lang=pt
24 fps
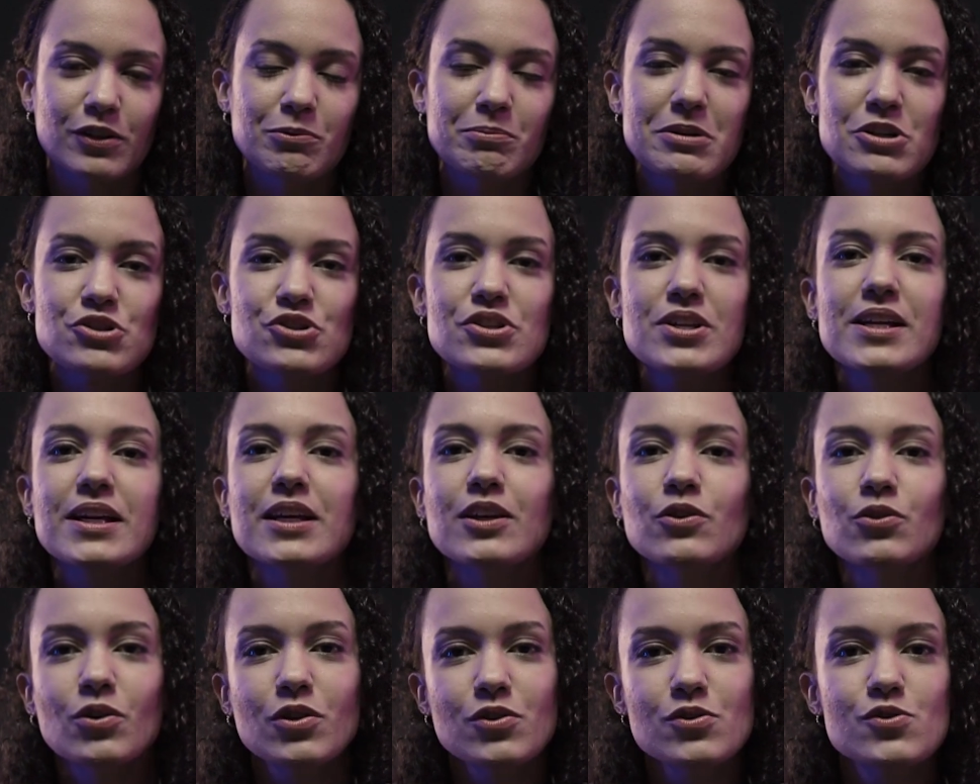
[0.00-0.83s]
Imagina que
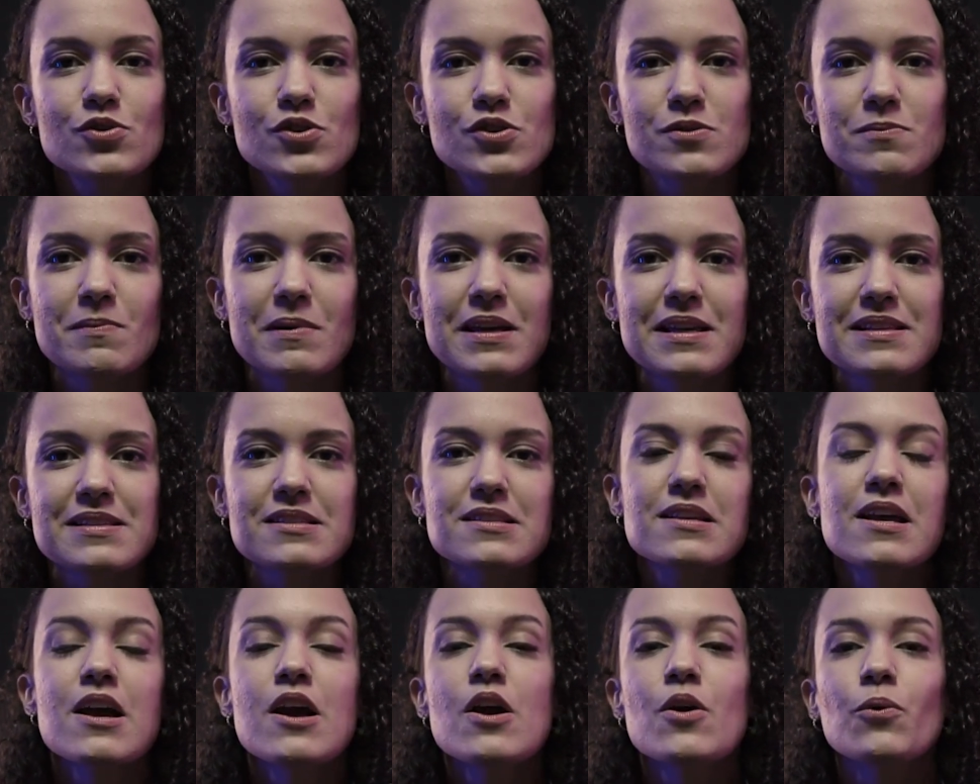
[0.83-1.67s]
todos os
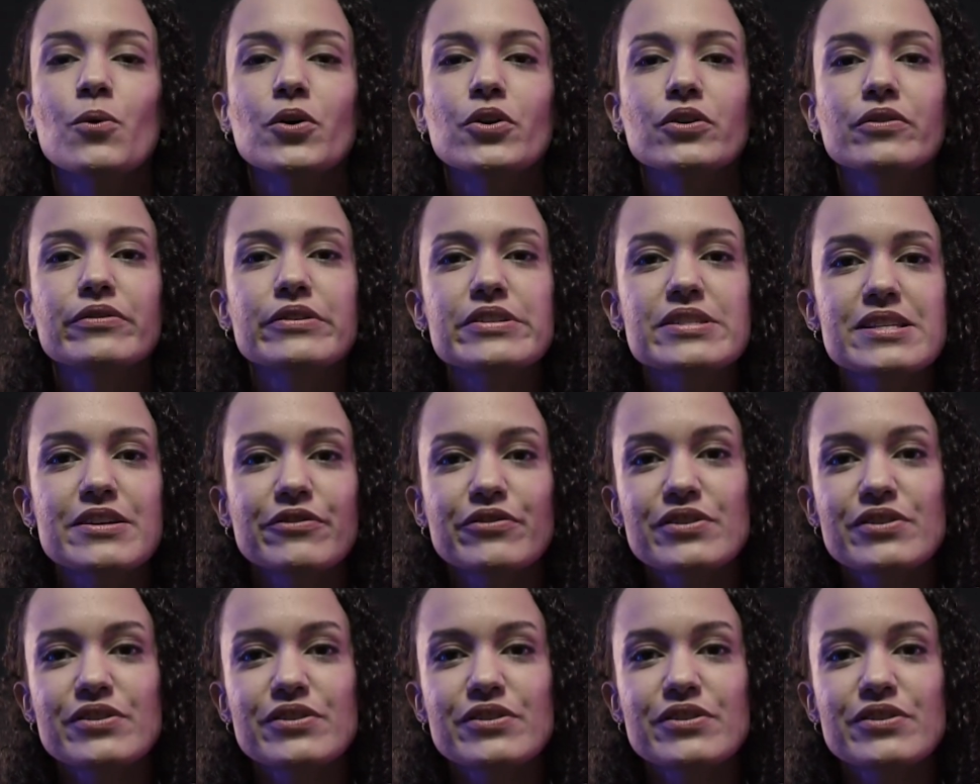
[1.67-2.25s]
meses, quando você